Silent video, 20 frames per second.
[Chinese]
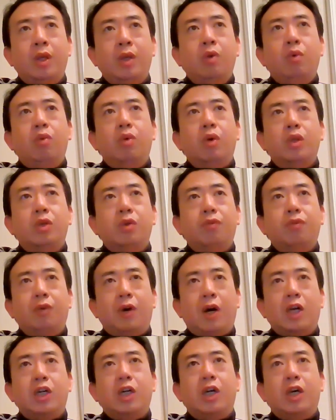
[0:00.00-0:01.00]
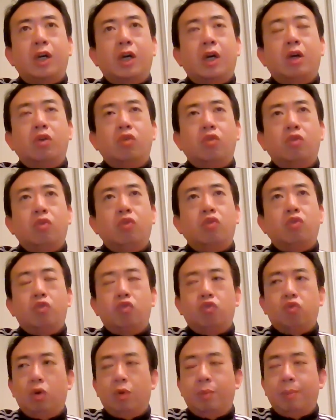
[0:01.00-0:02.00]
英国去发展啊。如果说
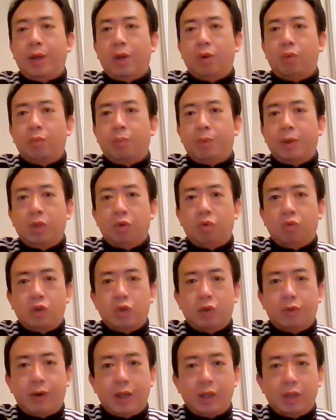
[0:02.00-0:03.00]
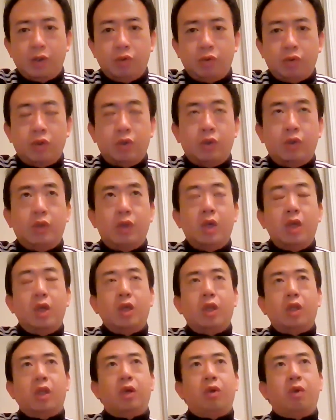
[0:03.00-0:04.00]
除了美国本土之外，就
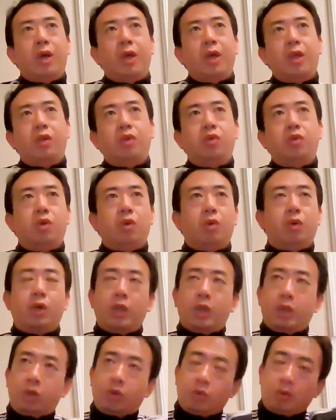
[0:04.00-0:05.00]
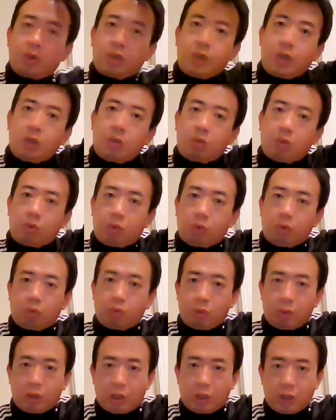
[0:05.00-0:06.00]
是那愿意去的可能就是英国伦
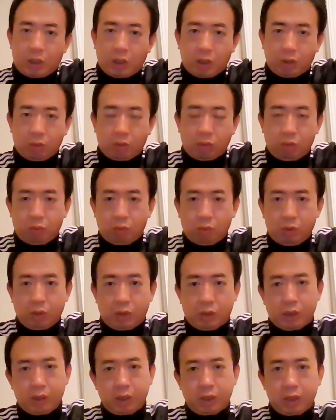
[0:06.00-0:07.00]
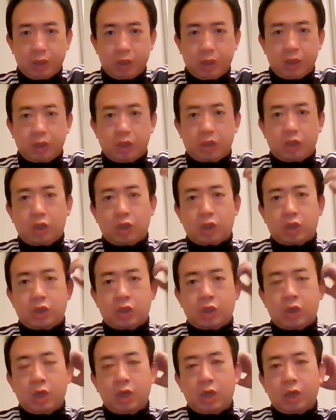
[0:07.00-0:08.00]
敦了啊。伦敦的设
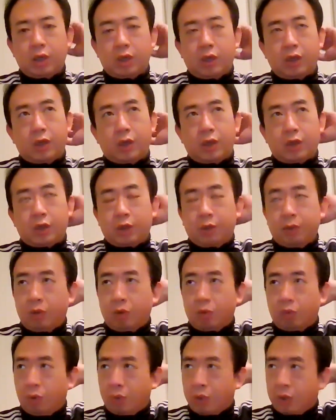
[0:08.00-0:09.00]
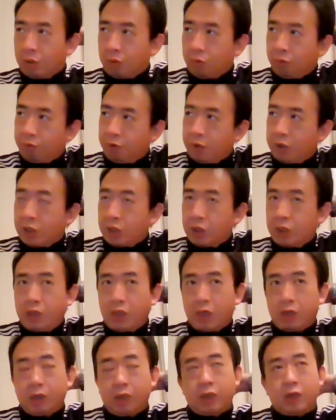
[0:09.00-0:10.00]
施呃和纽约都非常
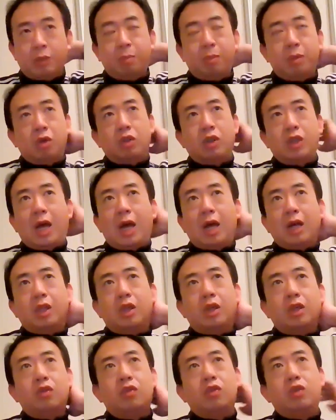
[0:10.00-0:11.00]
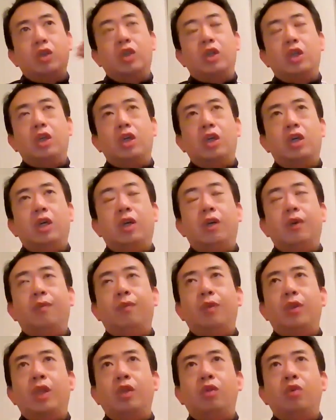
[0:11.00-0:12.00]
像，也是比较大的，就是整个
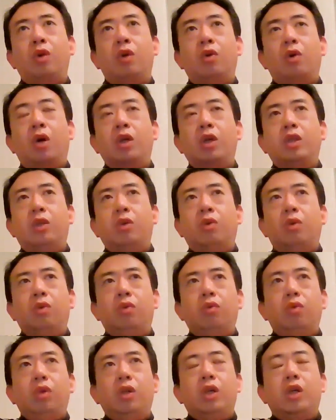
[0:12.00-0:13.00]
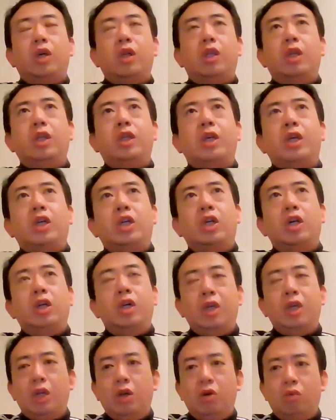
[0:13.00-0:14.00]
在全国，而且伦敦的可能在整
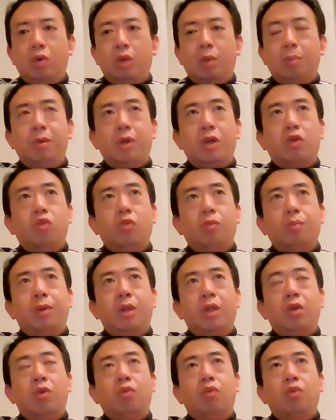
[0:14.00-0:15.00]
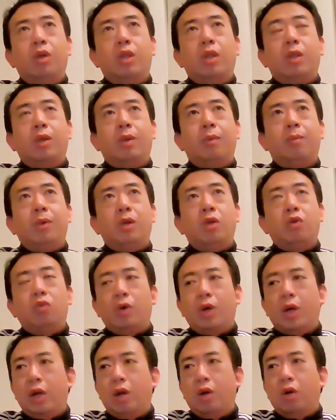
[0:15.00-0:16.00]
个英国的比重比纽约的这比
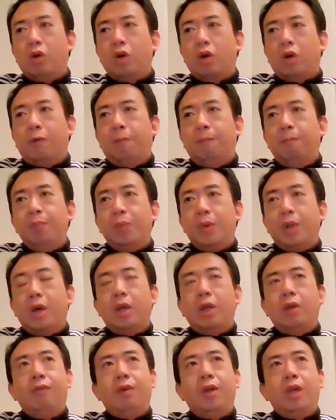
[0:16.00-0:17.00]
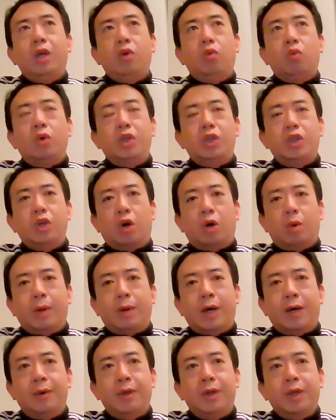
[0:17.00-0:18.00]
重还要高啊，因为英国小
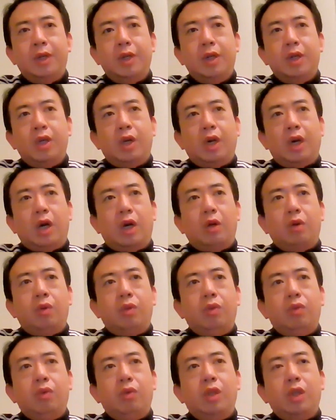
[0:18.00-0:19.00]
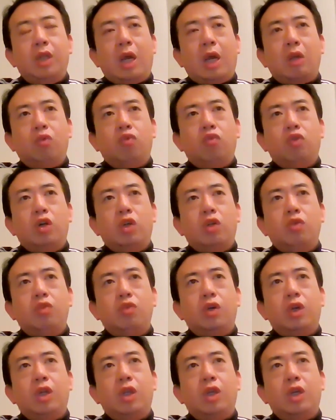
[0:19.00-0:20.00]
嘛。啊，伦敦大都市
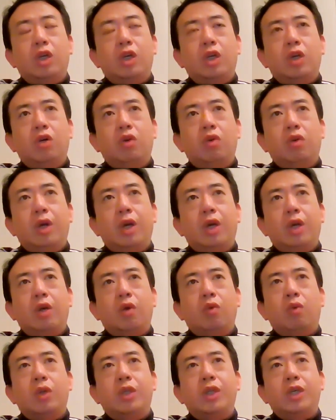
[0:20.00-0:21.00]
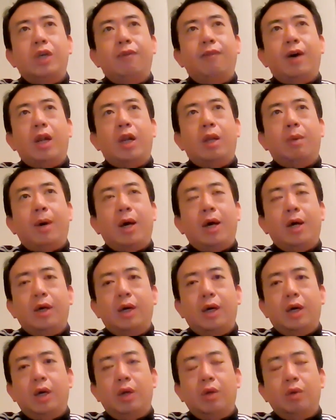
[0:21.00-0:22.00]
区可能人口也过千万了
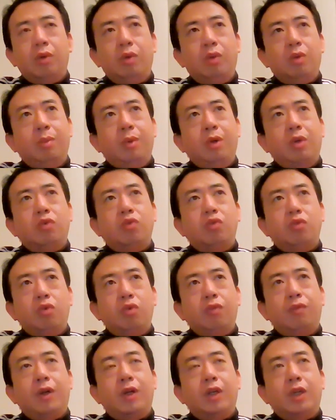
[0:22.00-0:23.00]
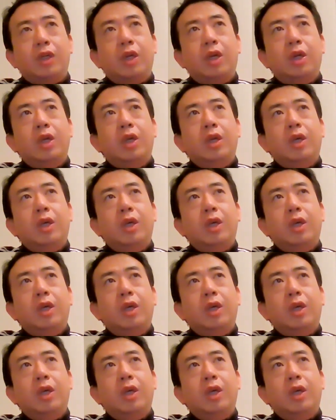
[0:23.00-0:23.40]
吧？啊，伦敦没有去，反正，